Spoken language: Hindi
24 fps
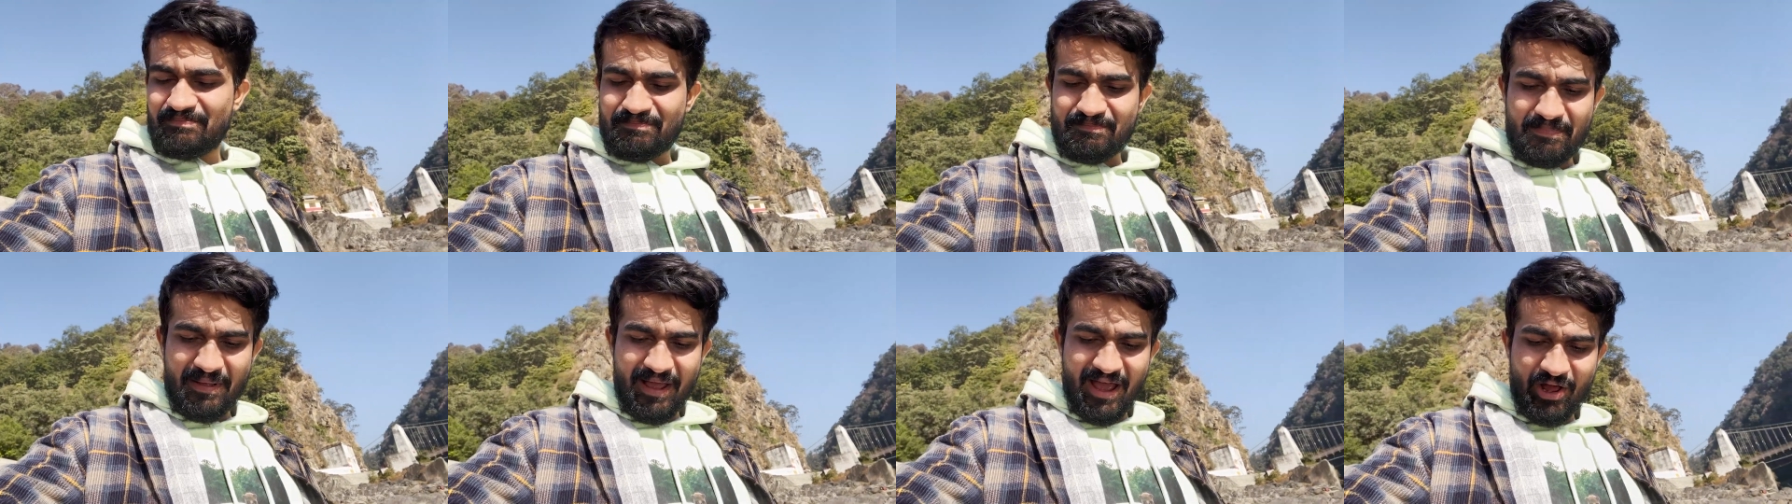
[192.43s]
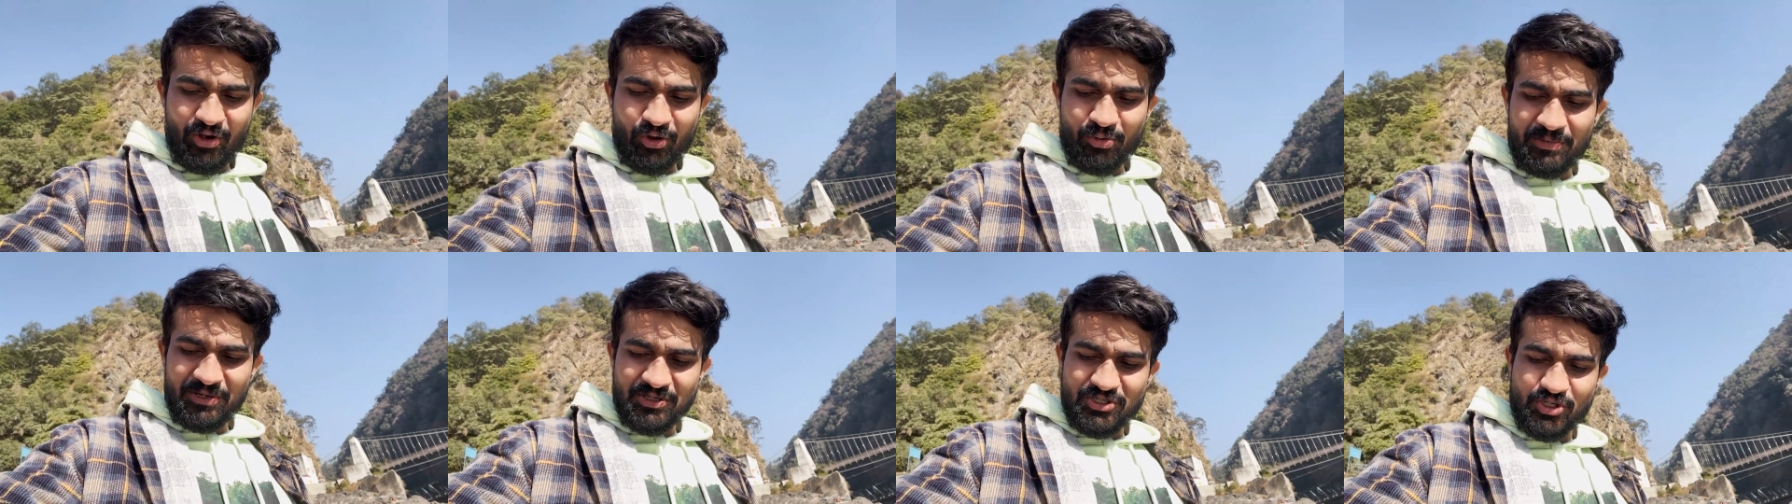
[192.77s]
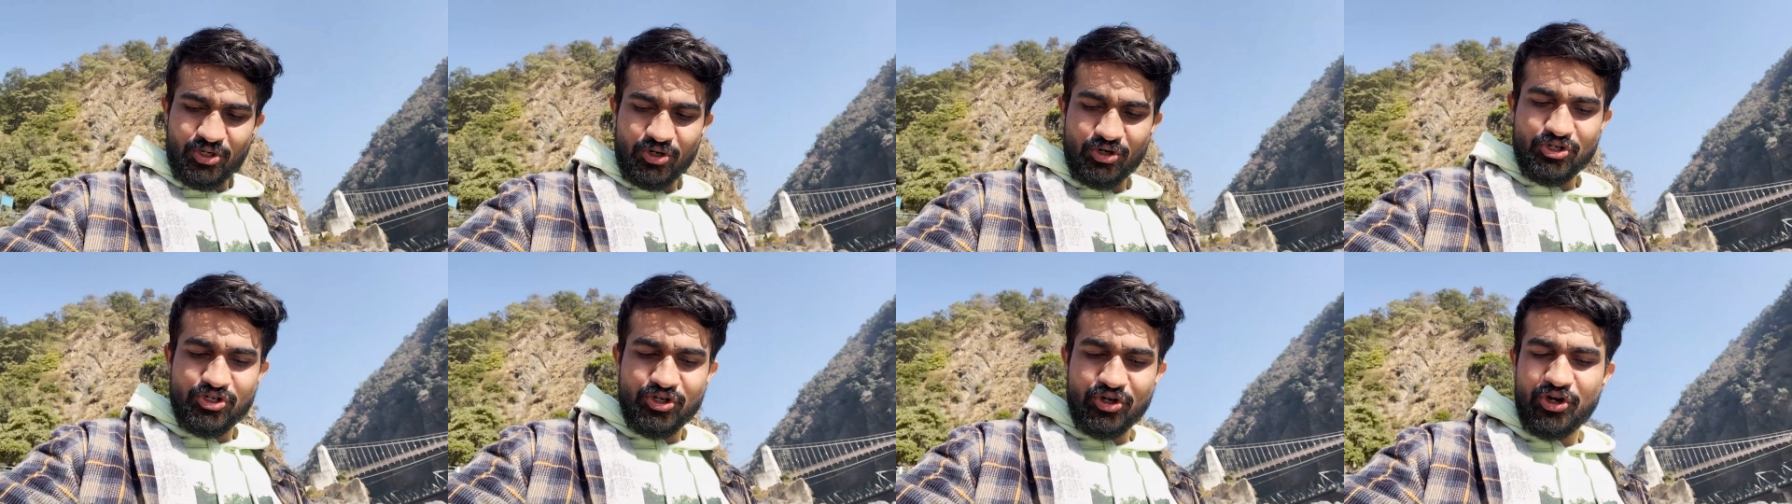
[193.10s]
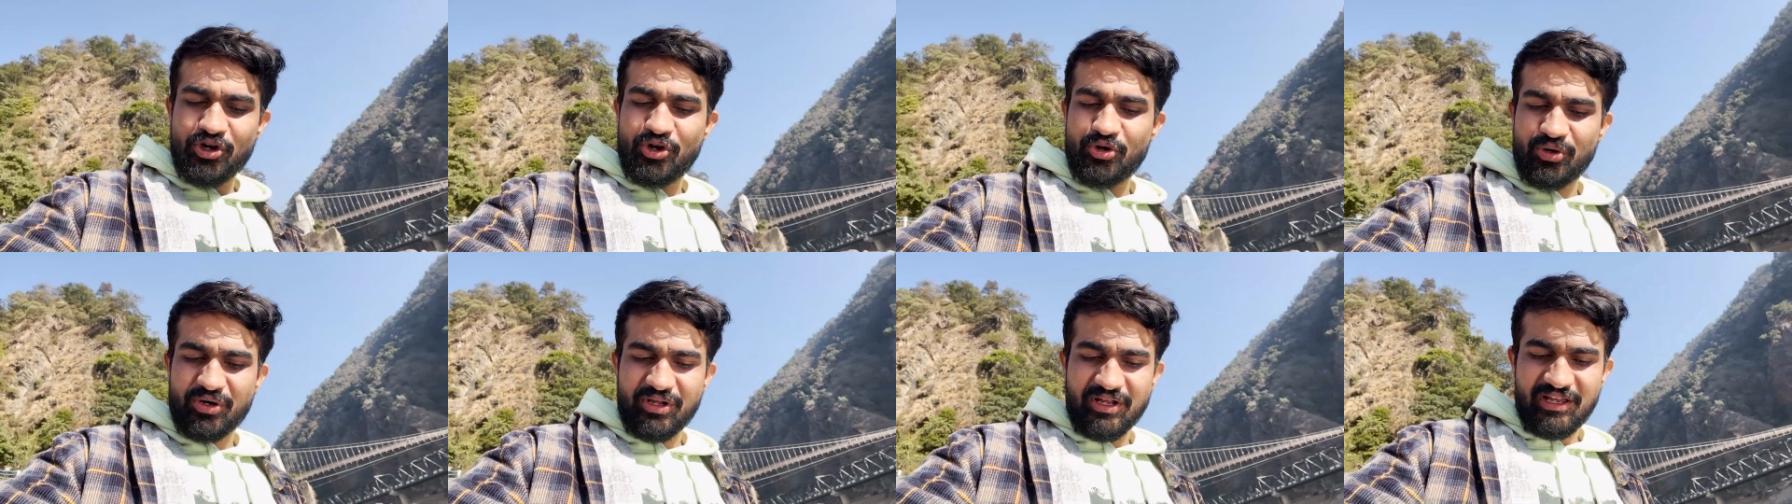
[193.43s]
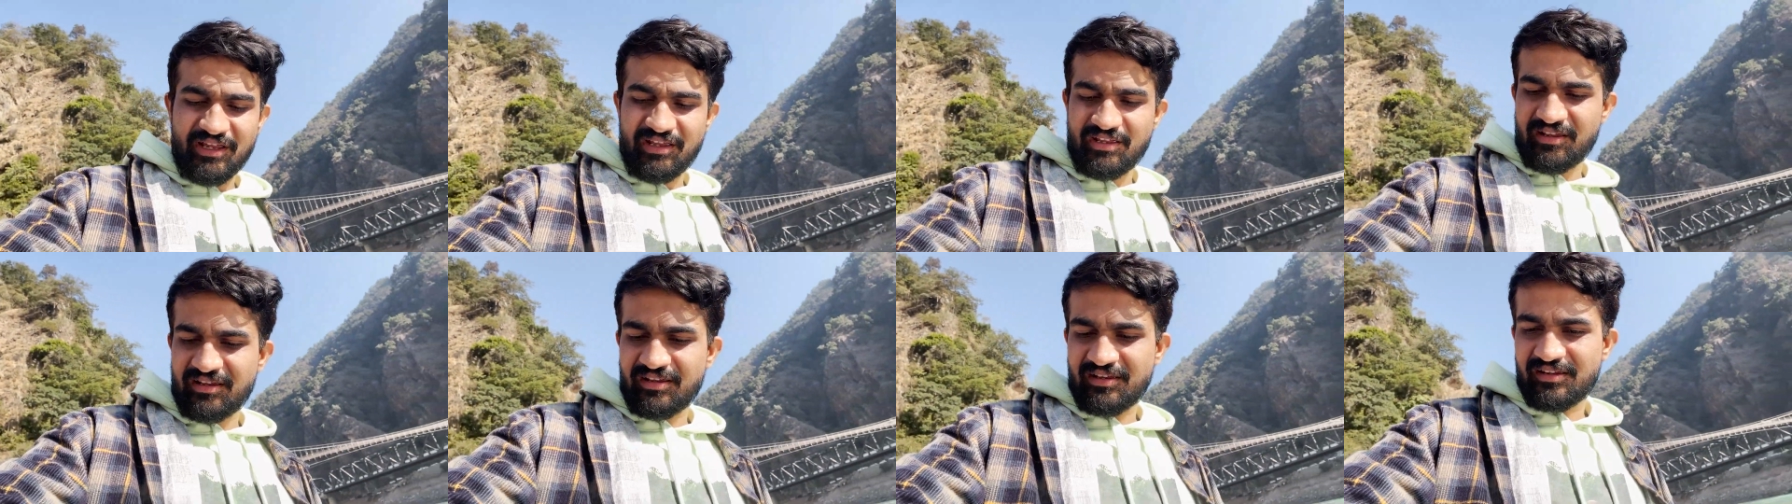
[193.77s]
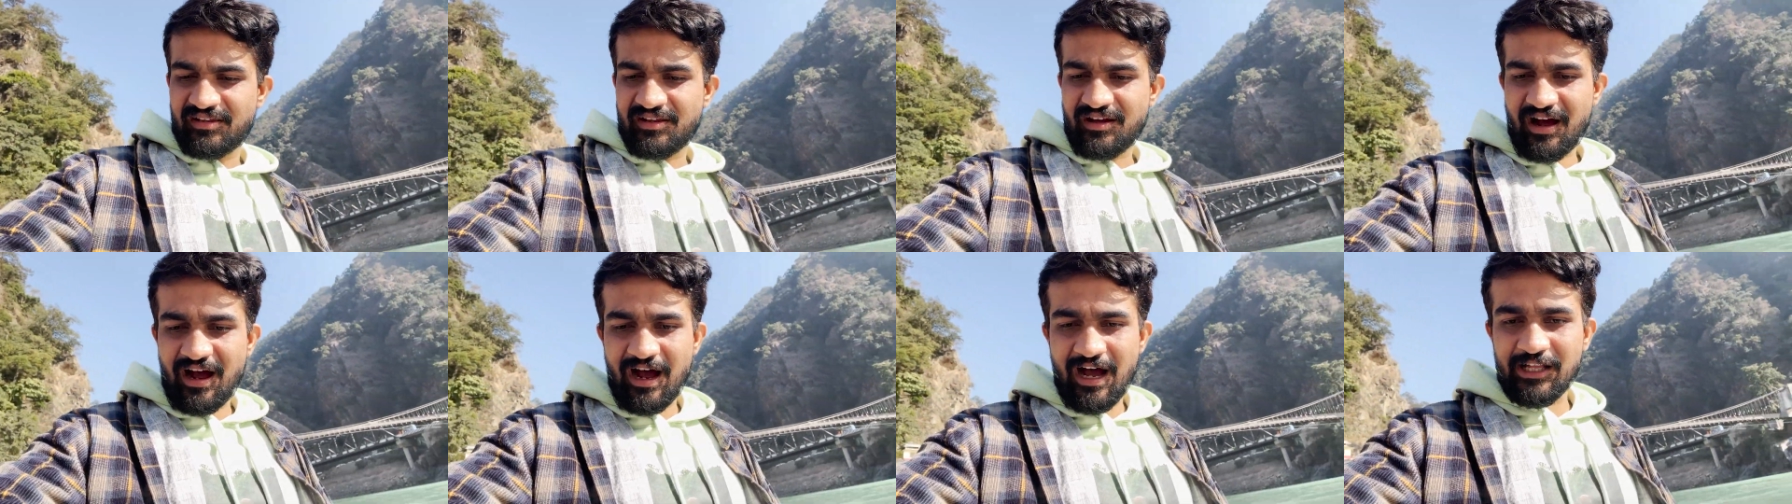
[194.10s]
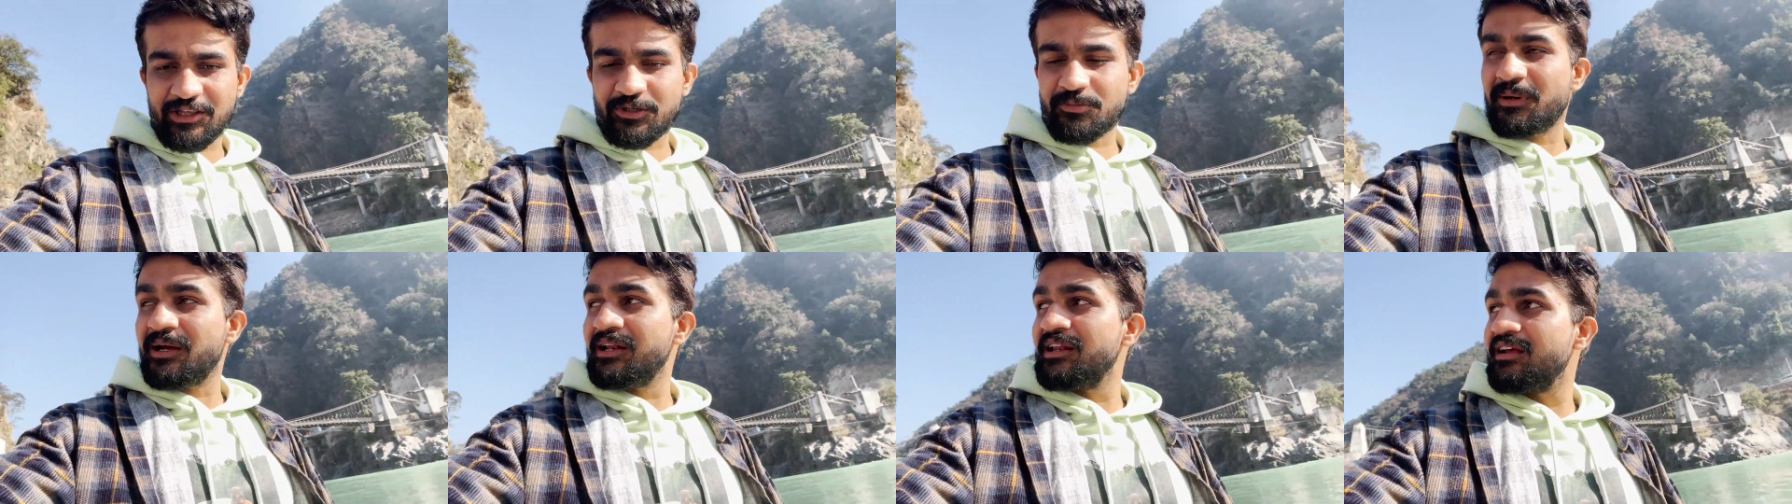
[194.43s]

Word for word: पैरों में झुरझुरी उठ गई आत्मा